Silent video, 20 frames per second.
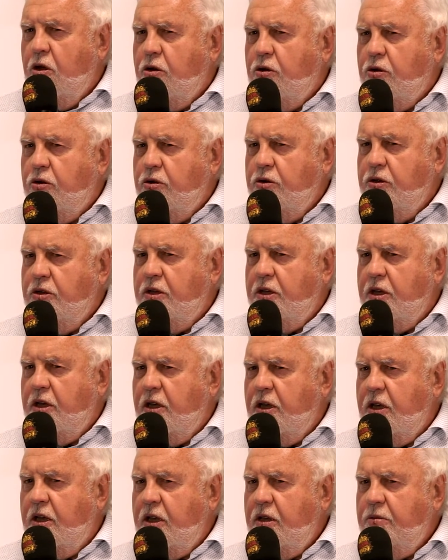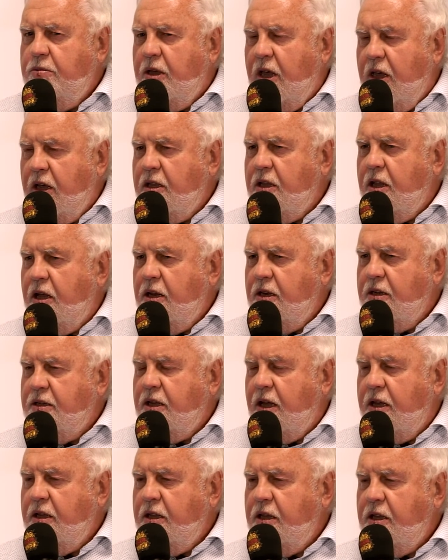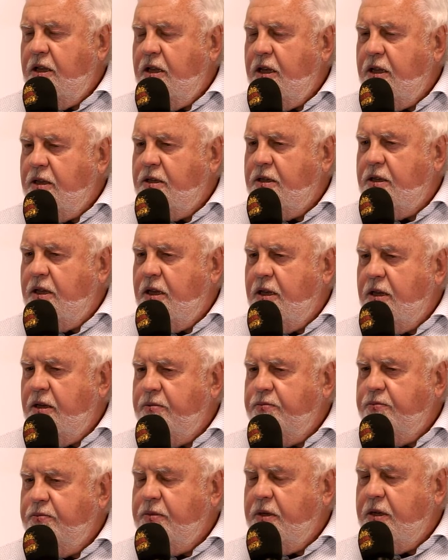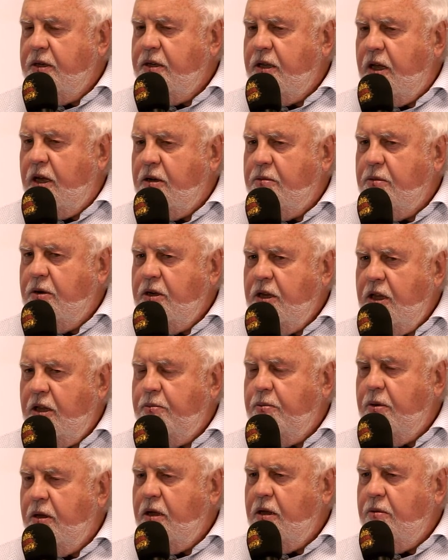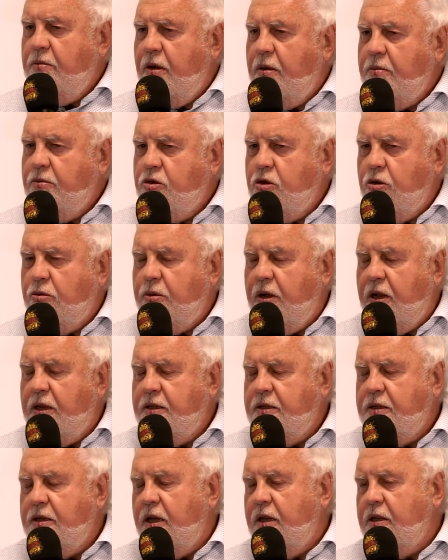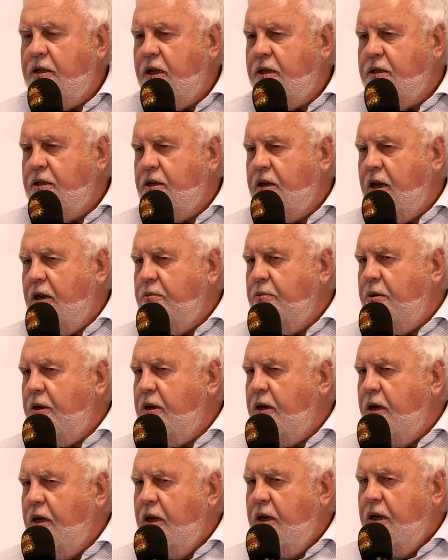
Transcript: Und äh, im Gegenteil, seit ich jetzt, ähm, sagen wir, mal, nicht mehr in meinem Job als äh, Dezernent bin,